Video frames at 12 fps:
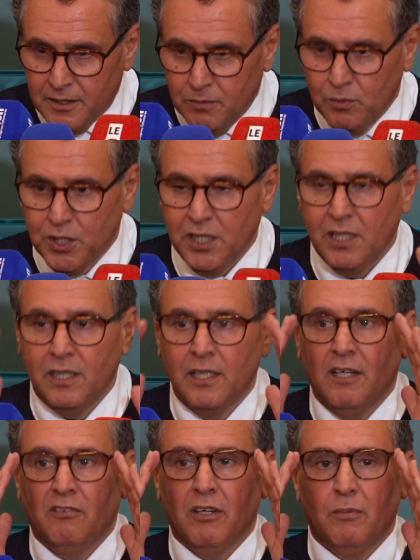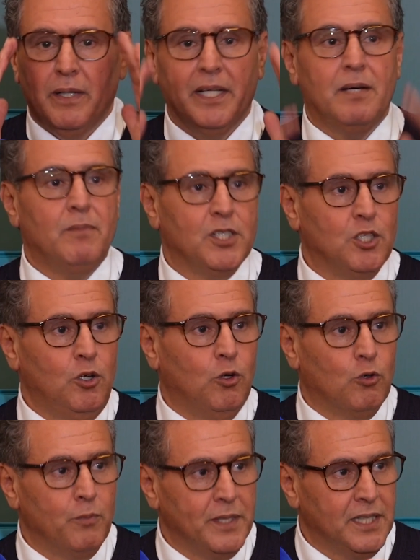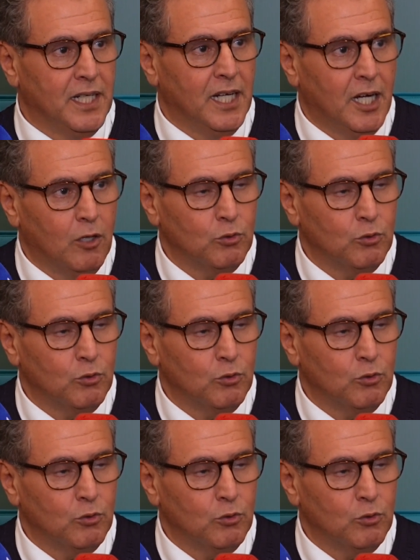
تمشي البرنامج الحكومي ديالها